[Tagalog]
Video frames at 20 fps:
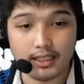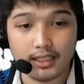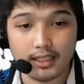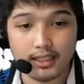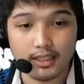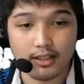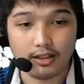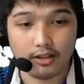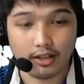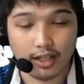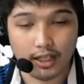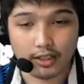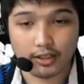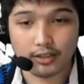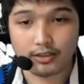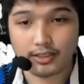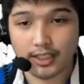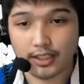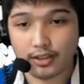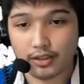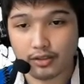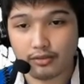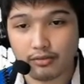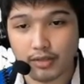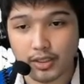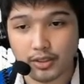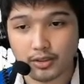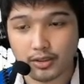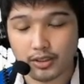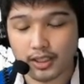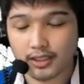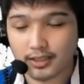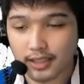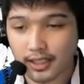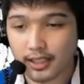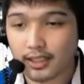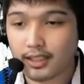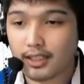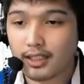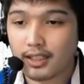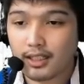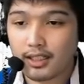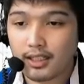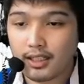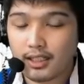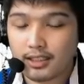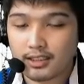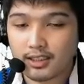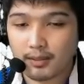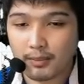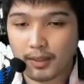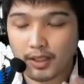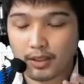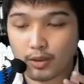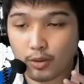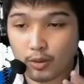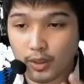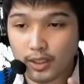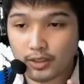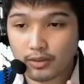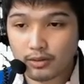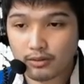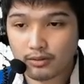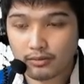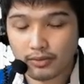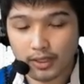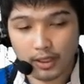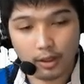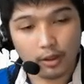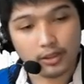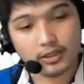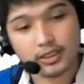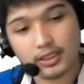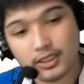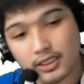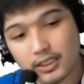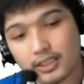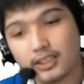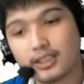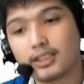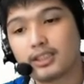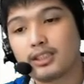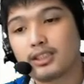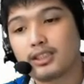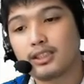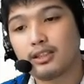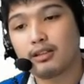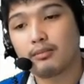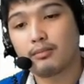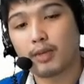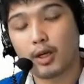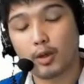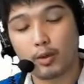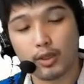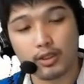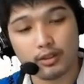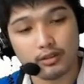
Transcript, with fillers: Okay, ito yung sign convention. Kasi, sa pagkuha ng velocity, pagkuha ng